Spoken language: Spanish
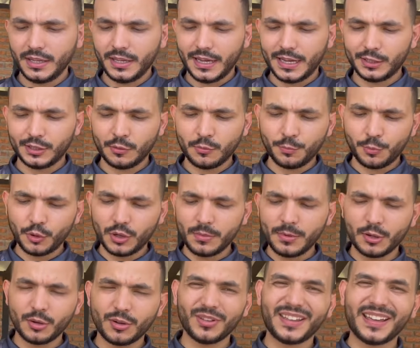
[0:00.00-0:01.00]
es de un
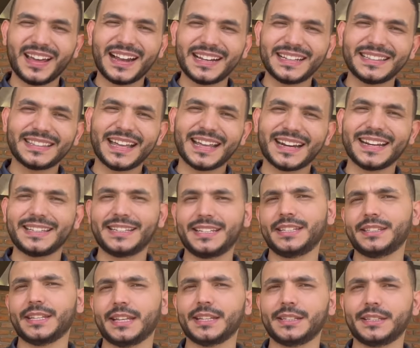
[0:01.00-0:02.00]
polímero de alta
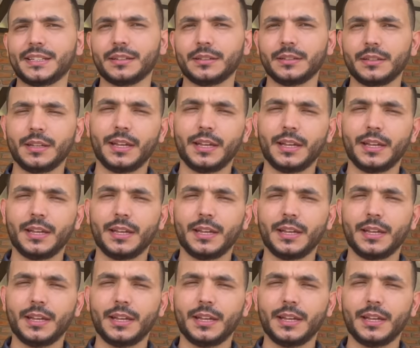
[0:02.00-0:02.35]
resistencia,